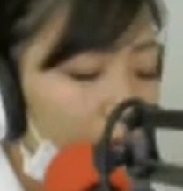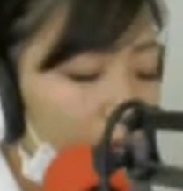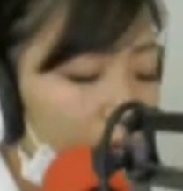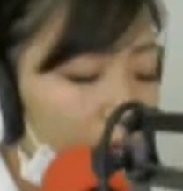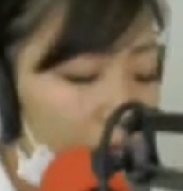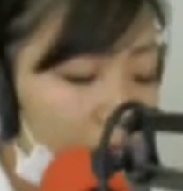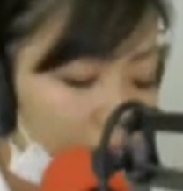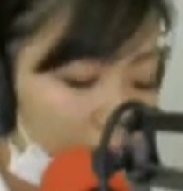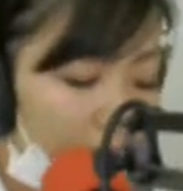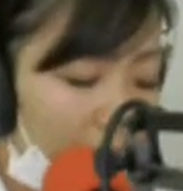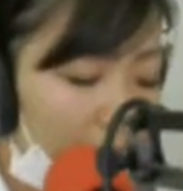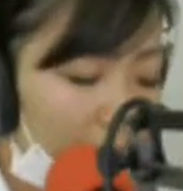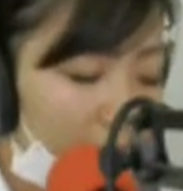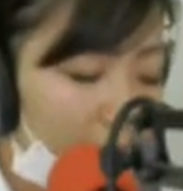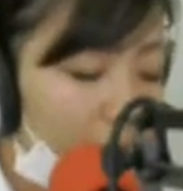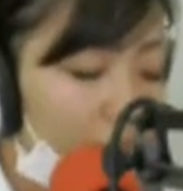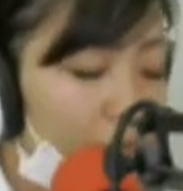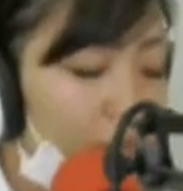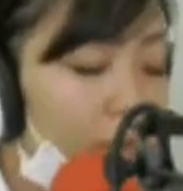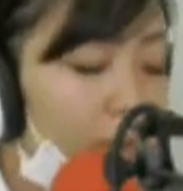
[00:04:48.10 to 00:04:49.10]
場所は
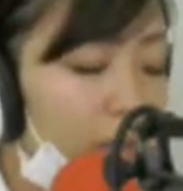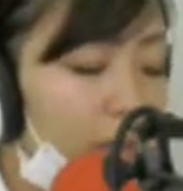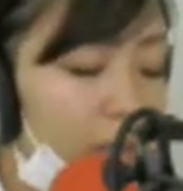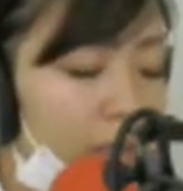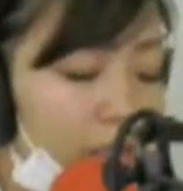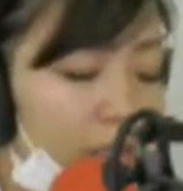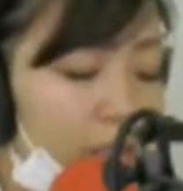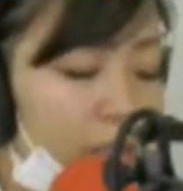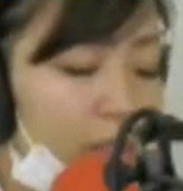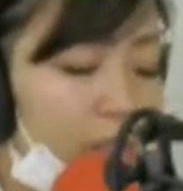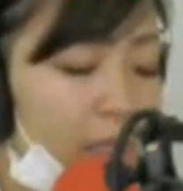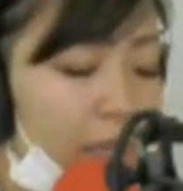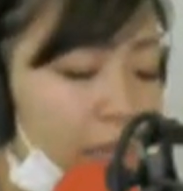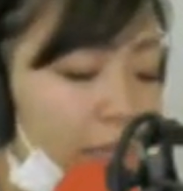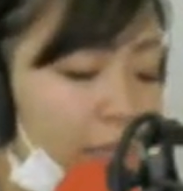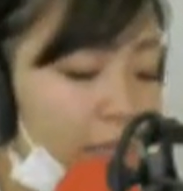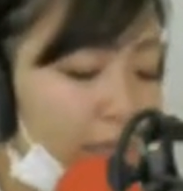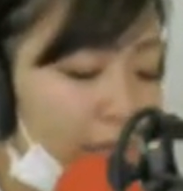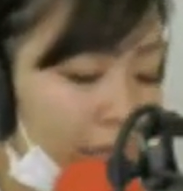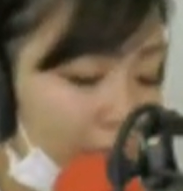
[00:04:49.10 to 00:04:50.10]
宜野湾市立体
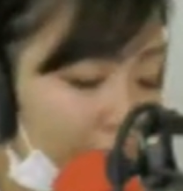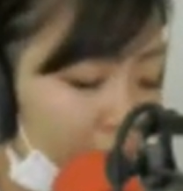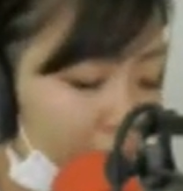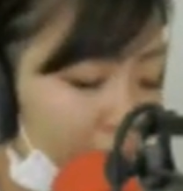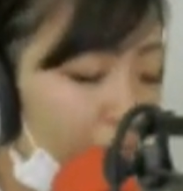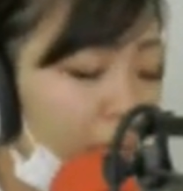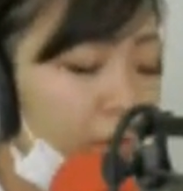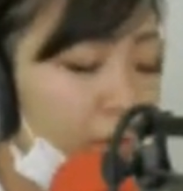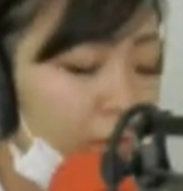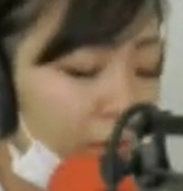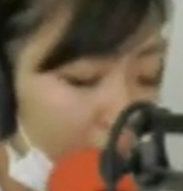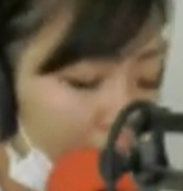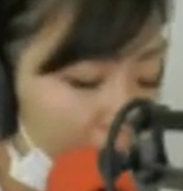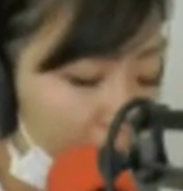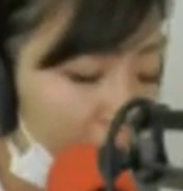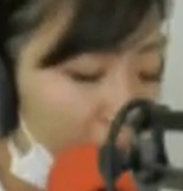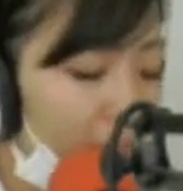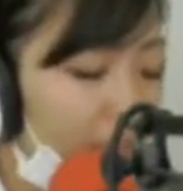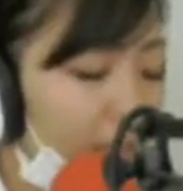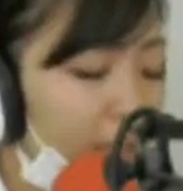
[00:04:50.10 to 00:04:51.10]
育館体育
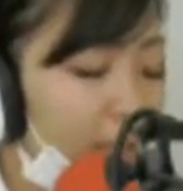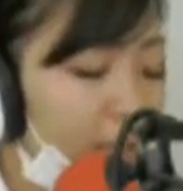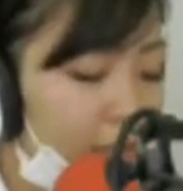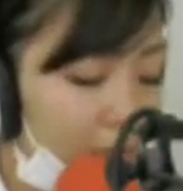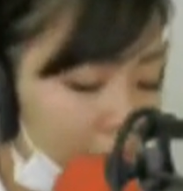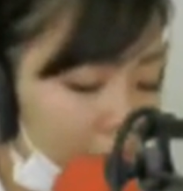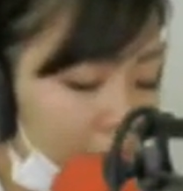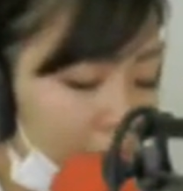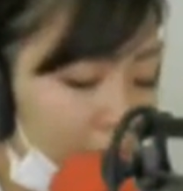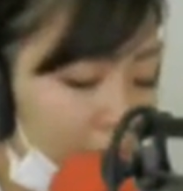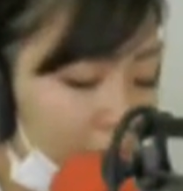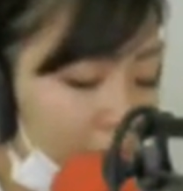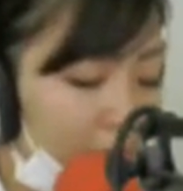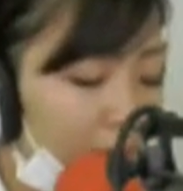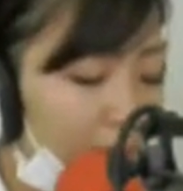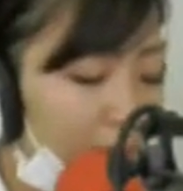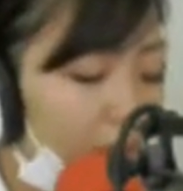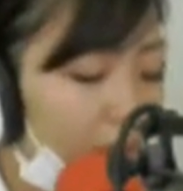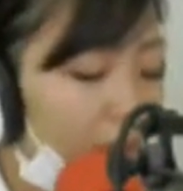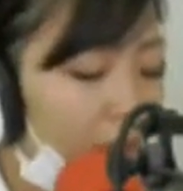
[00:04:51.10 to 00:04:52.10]
館会議室
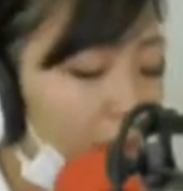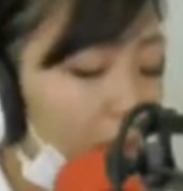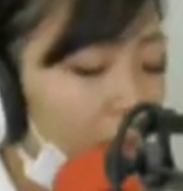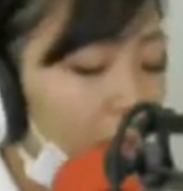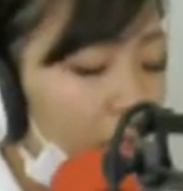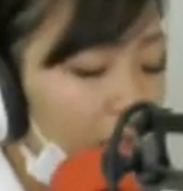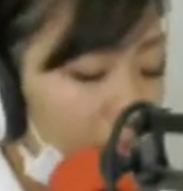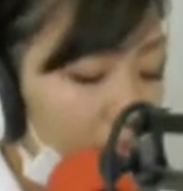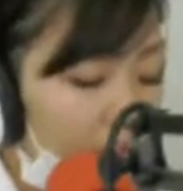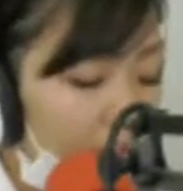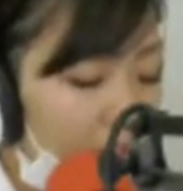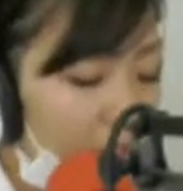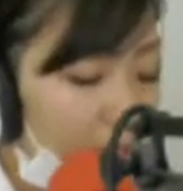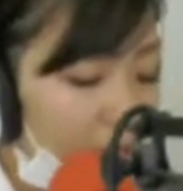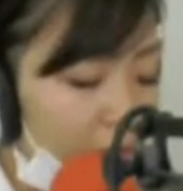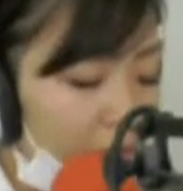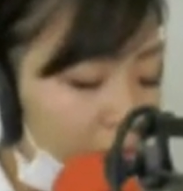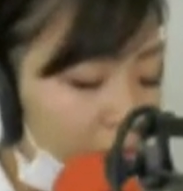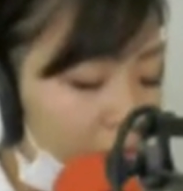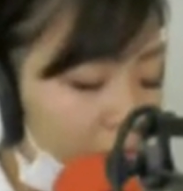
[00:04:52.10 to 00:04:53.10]
市
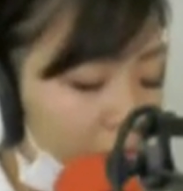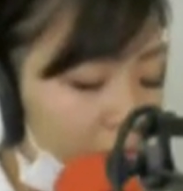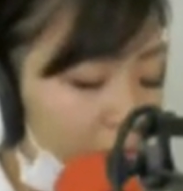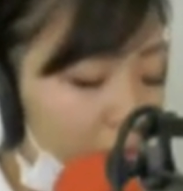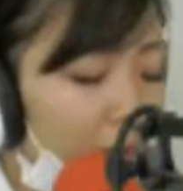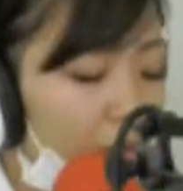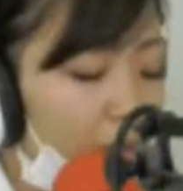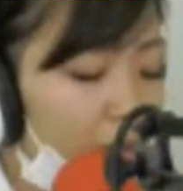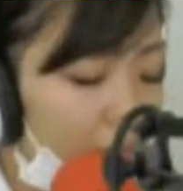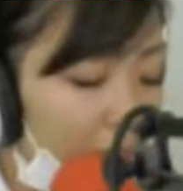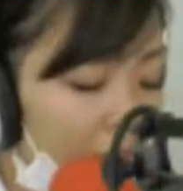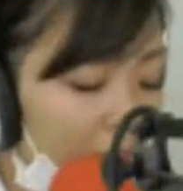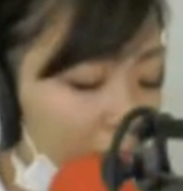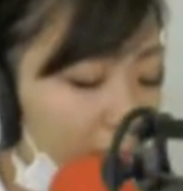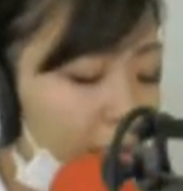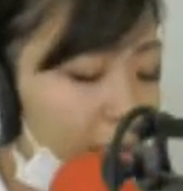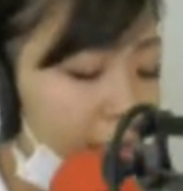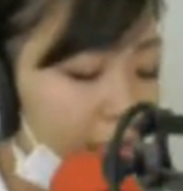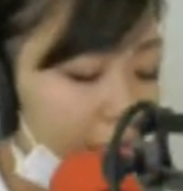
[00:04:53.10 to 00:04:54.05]
立グラウンド会議